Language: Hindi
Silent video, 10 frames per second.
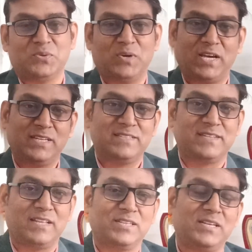तो आइए
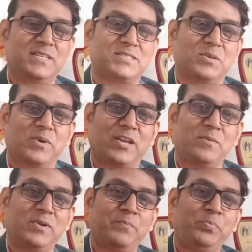जानते हैं इसके
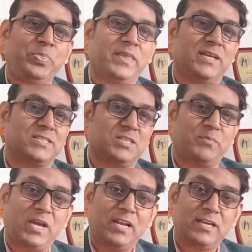बारे में
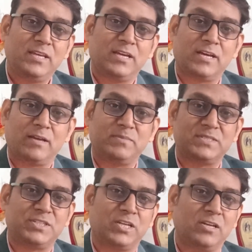इससे पहले कि अगर आप
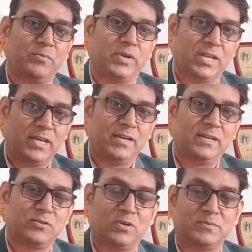इस चैनल पर नए
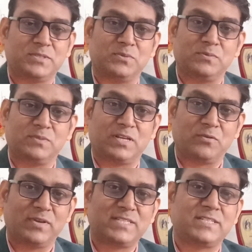हैं तो आपसे
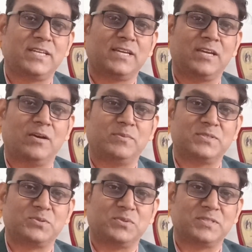रिक्वेस्ट है कि आप
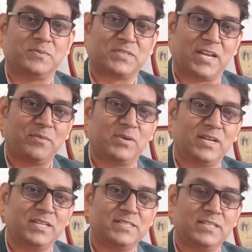इसको सब्सक्राइब
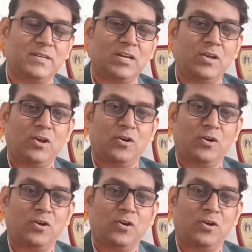कर लीजिए